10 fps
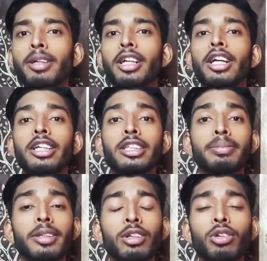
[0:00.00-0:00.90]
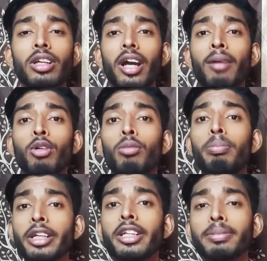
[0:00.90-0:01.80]
में इसमें क्योंकि आपको
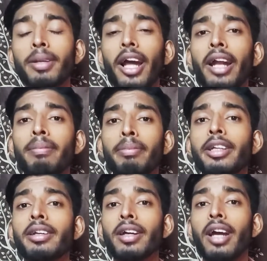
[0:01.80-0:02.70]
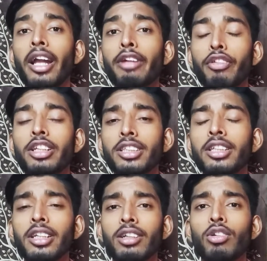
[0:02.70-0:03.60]
बिग डिस्प्ले एंड बिग रिफ्रेश
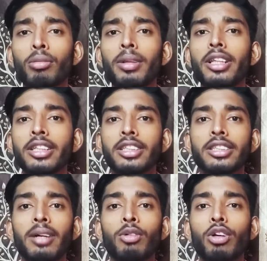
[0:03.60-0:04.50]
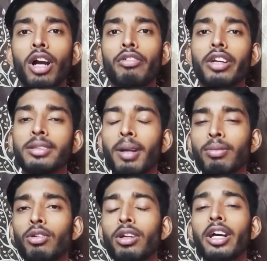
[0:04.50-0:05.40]
देखने को मिलती है जिससे आपको काफ़ी
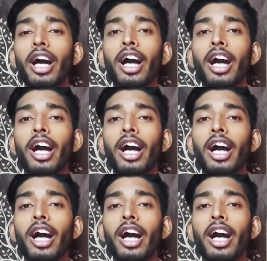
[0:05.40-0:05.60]
स्मार्टफोन